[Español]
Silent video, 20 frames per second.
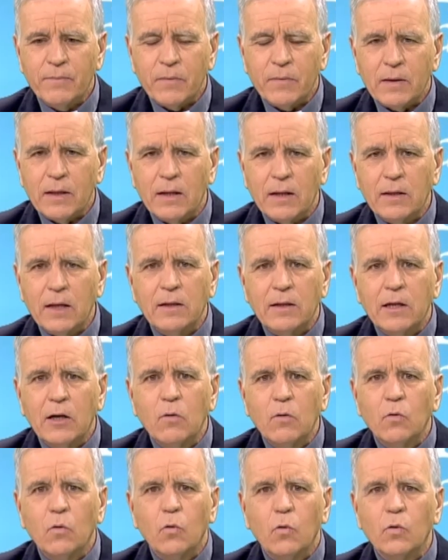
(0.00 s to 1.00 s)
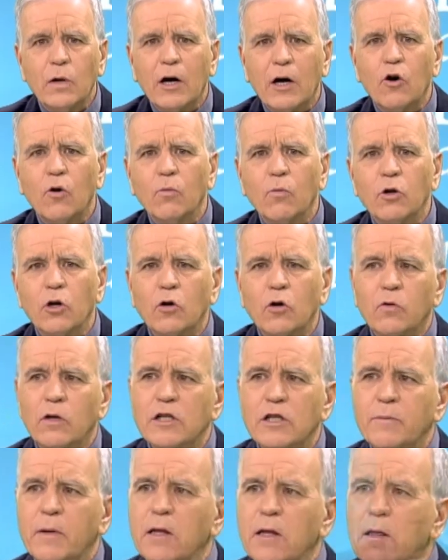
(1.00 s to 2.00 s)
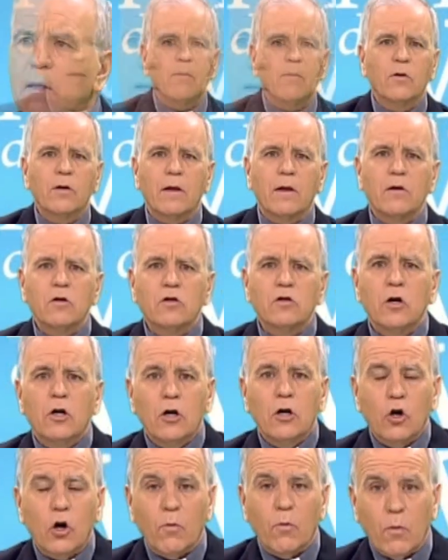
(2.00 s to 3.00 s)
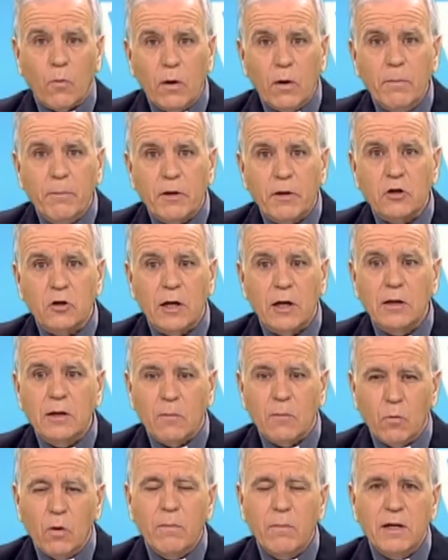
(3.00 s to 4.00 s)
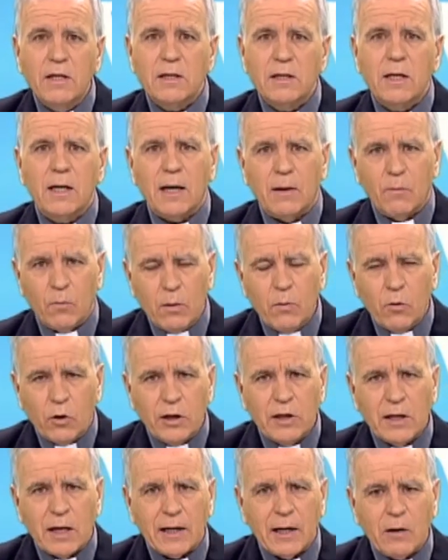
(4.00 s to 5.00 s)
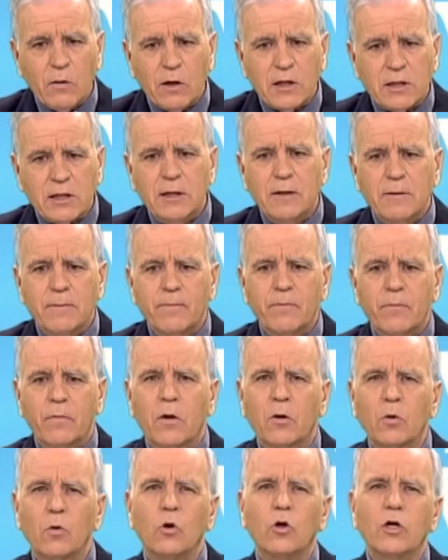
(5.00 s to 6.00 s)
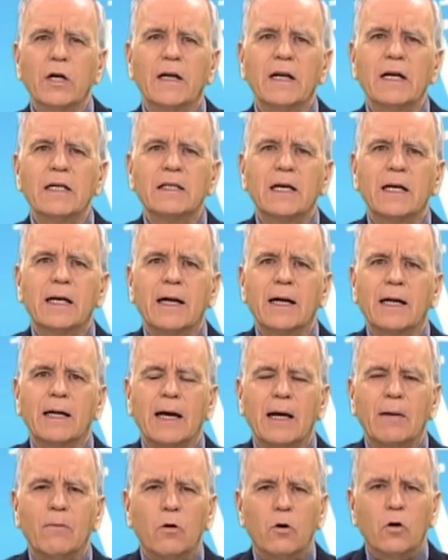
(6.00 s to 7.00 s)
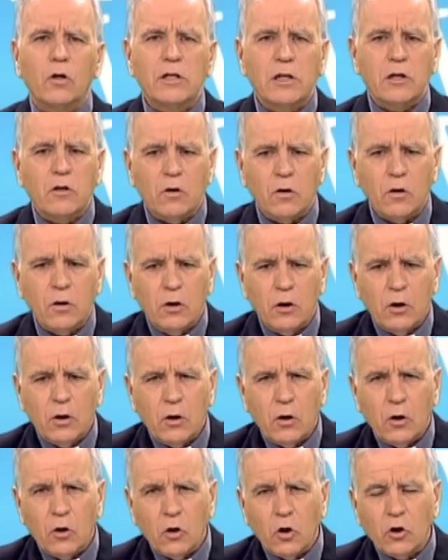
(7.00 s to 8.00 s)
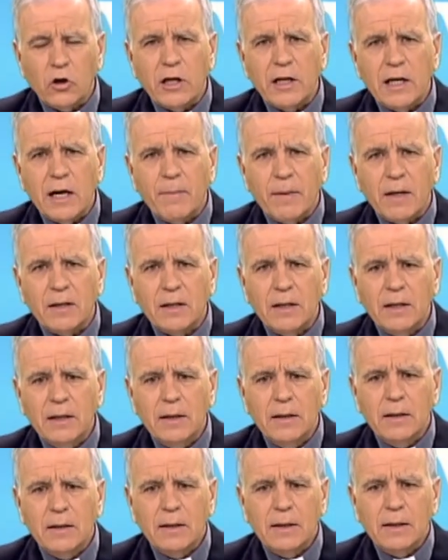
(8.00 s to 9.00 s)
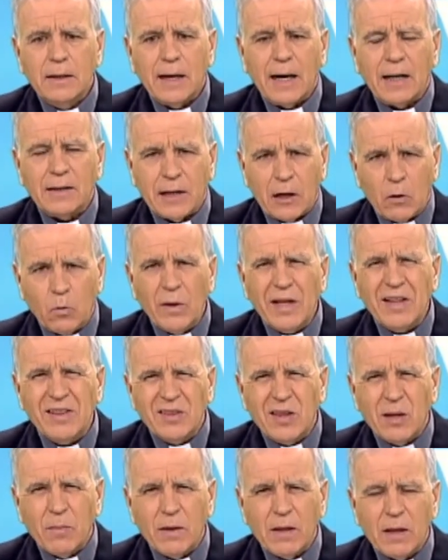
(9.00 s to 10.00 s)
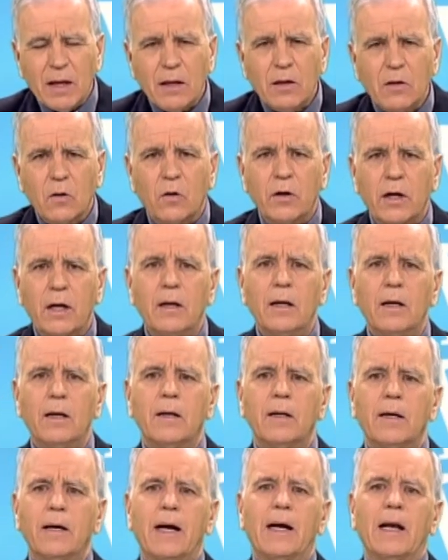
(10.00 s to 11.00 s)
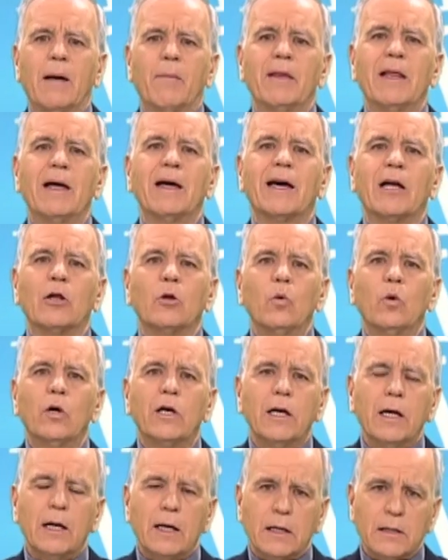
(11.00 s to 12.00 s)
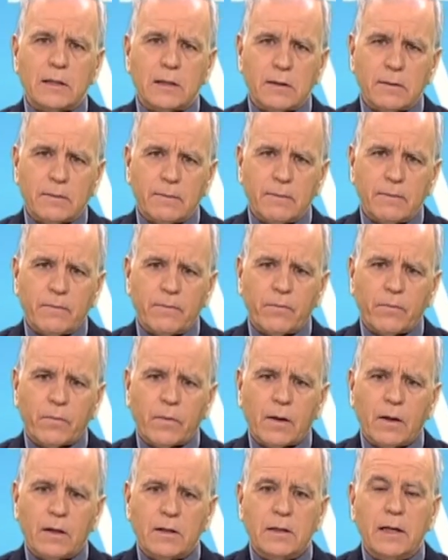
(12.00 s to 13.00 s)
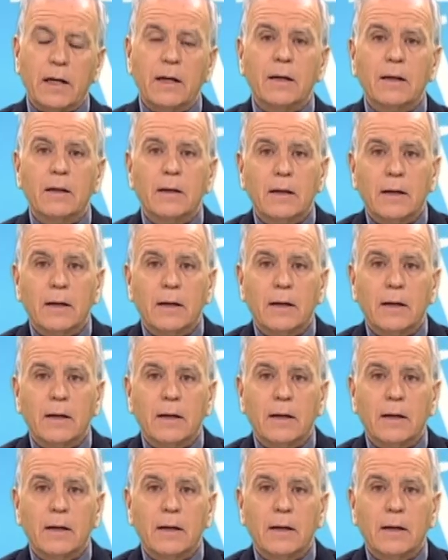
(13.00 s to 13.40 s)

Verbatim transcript: han tenido una comunión y una experiencia del amor de Dios como muy impresionante, muy mística, muy bonita, claro que sí. Tú no te creas que, a lo mejor el Señor no te llama a ti a tener una intimidad con Él en la medida en que tú quieras ser